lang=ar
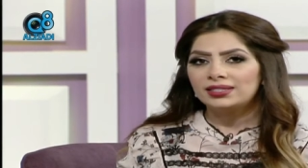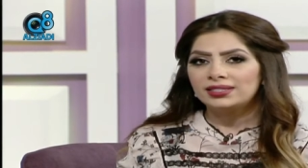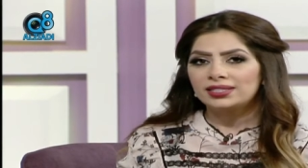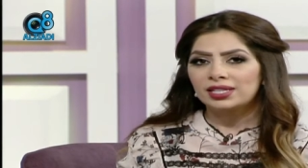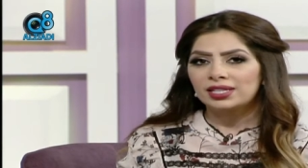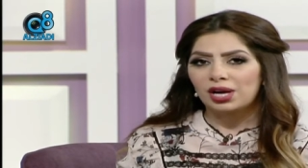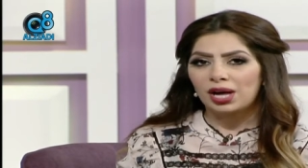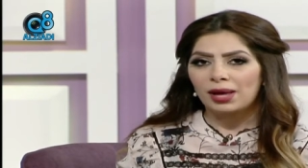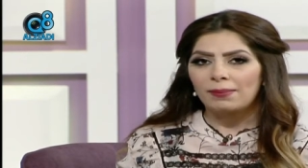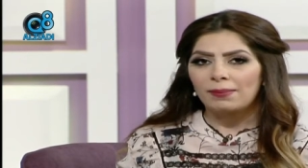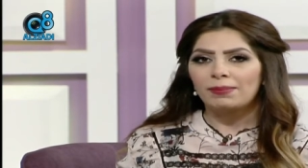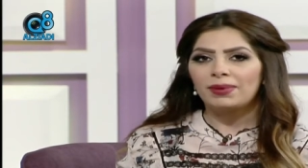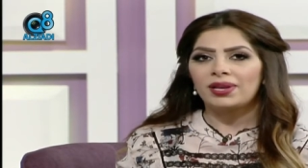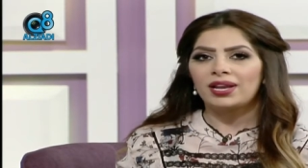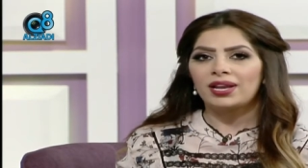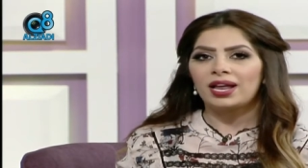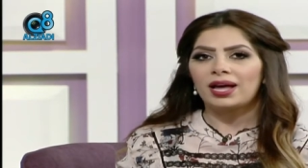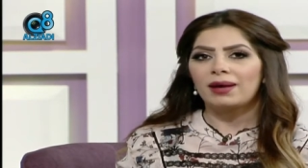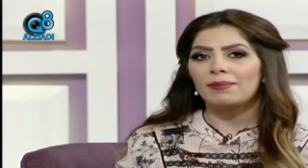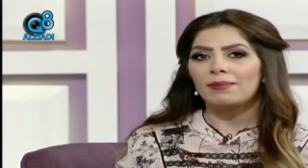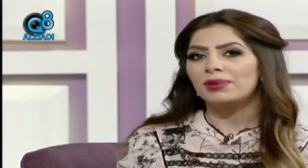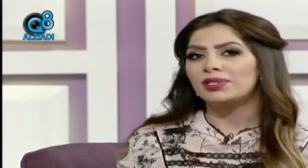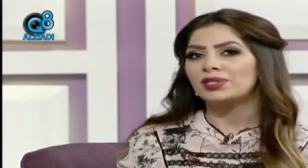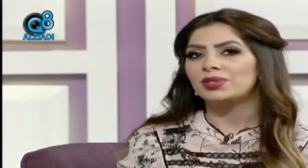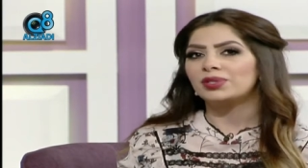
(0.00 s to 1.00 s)

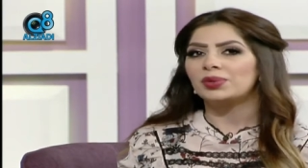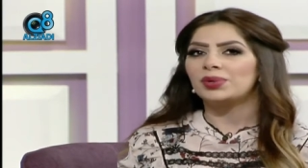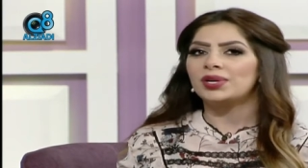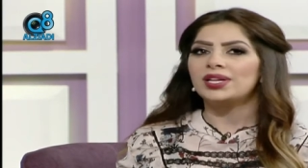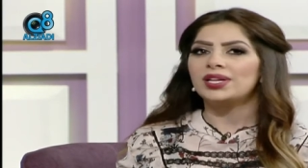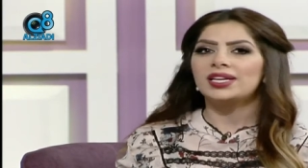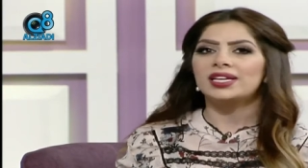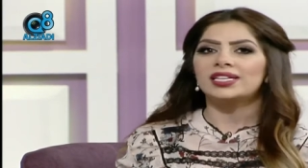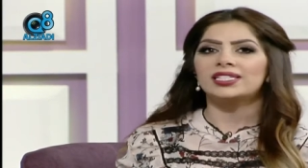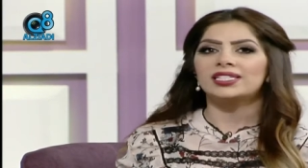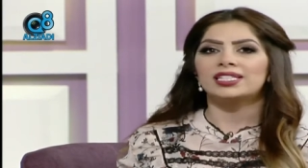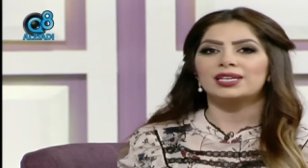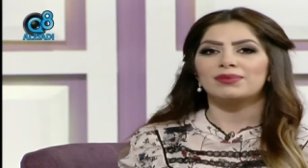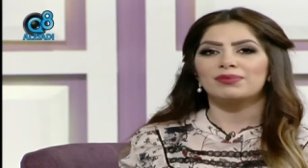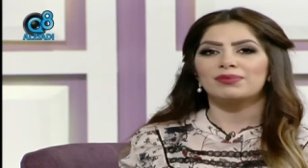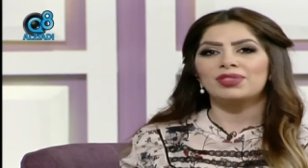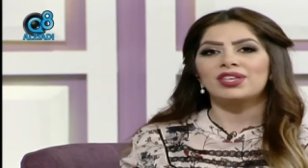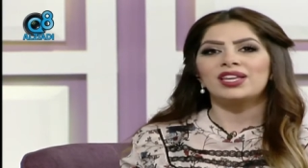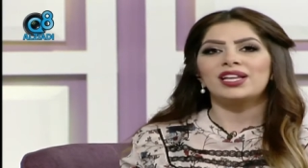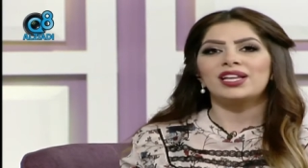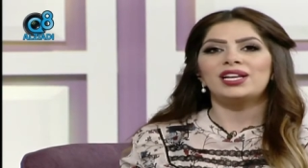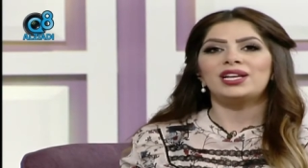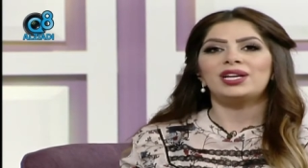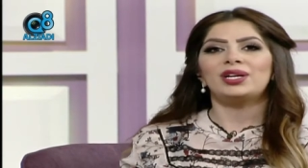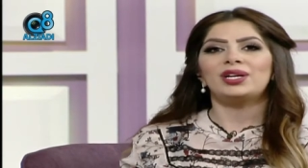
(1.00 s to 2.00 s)
تحملها مسؤولية
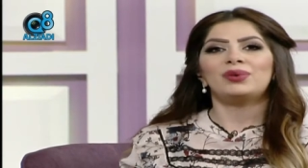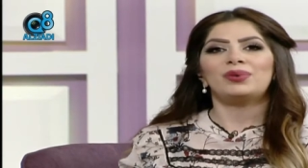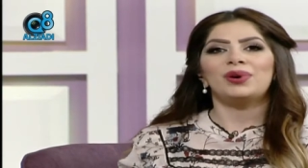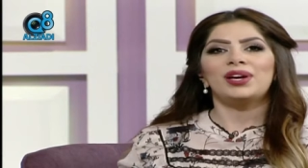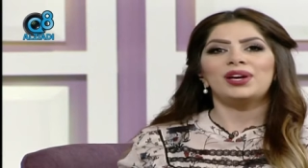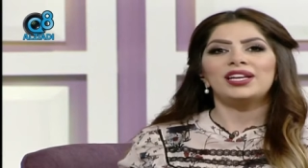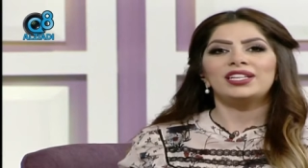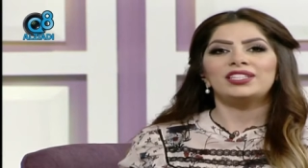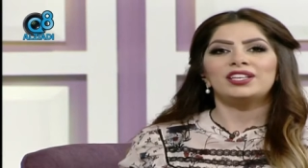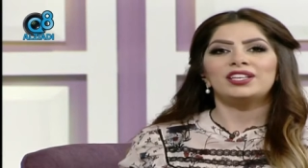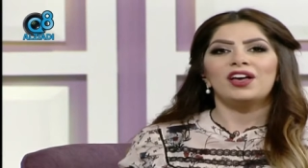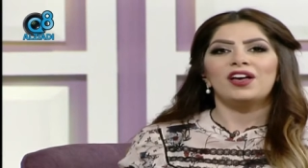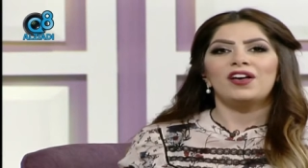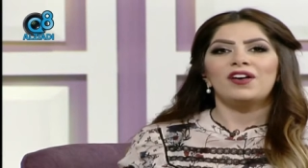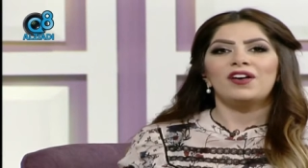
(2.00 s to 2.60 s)
تمثيل الكويت